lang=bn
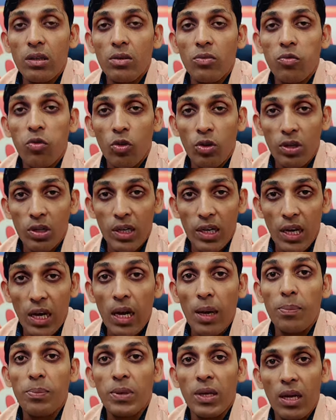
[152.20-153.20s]
ফোনের
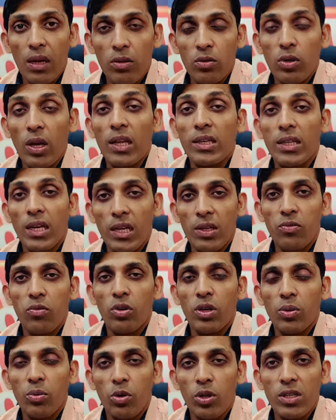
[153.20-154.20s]
আলাপটা কোনো আধিকারিক
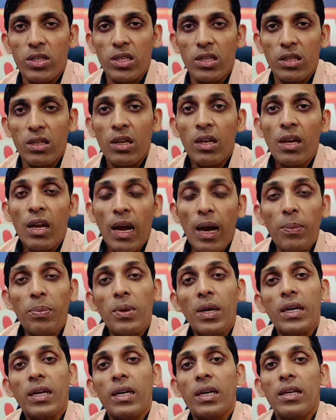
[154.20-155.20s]
ফোনে বলেছেন
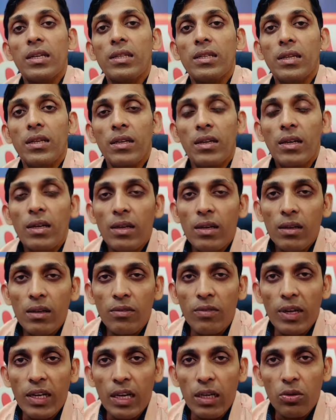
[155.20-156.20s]
আপনারা এটাকে নিয়ে
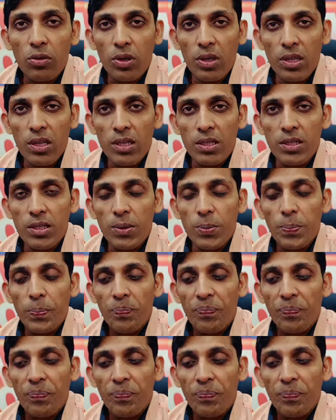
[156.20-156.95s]
ভাইরাল করে দিয়েছেন